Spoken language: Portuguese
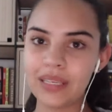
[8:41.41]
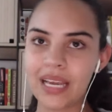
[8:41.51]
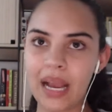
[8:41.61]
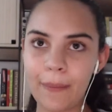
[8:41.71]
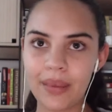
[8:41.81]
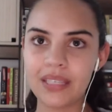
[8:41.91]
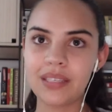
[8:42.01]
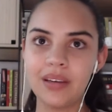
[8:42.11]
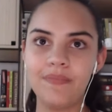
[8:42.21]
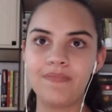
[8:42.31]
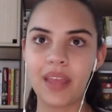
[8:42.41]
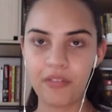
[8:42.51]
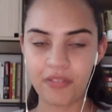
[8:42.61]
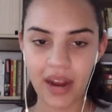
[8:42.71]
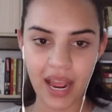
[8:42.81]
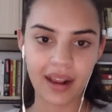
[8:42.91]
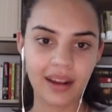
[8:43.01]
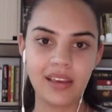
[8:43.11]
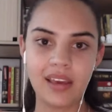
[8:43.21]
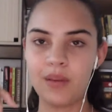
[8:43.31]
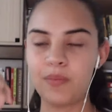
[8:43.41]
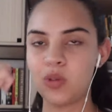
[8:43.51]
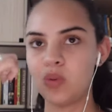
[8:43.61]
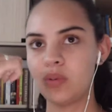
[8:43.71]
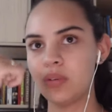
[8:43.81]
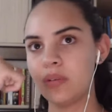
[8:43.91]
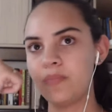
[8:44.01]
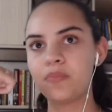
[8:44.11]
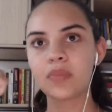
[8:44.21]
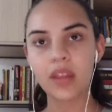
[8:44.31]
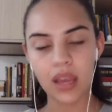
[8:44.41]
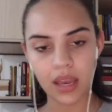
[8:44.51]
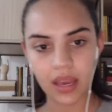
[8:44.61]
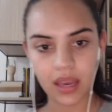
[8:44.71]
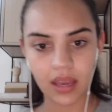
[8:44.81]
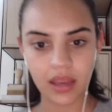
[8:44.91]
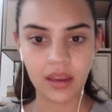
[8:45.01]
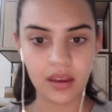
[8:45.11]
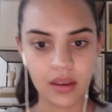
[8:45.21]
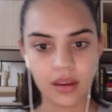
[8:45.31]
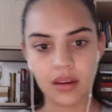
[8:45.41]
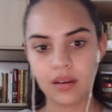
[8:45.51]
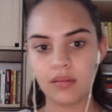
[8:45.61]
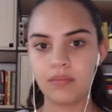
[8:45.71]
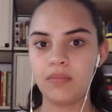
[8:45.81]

mas a cabeça é fraca e aí a pessoa é, é,